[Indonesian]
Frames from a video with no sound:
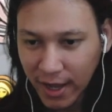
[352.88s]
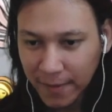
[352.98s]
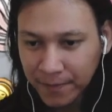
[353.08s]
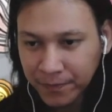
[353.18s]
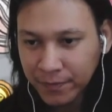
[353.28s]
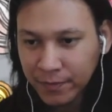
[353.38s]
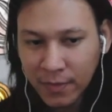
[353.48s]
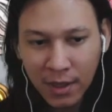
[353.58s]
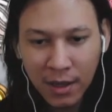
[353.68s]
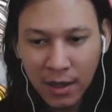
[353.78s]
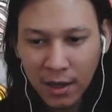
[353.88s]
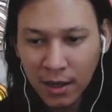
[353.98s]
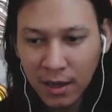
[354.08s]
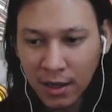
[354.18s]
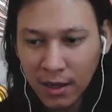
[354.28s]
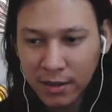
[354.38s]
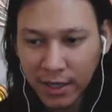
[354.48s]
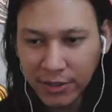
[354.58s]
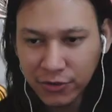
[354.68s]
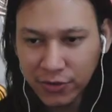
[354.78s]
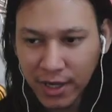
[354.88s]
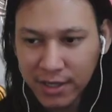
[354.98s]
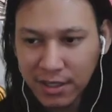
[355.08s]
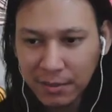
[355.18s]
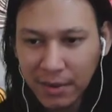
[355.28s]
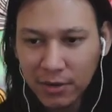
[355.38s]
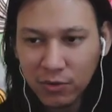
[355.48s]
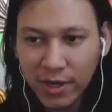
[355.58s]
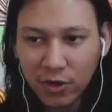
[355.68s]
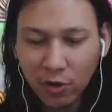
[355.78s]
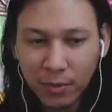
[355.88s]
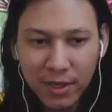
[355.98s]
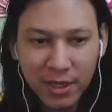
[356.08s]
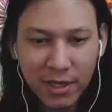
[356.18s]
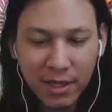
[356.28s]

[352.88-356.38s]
juga ya uh, eh, Reiju ya sama dua Nico Robin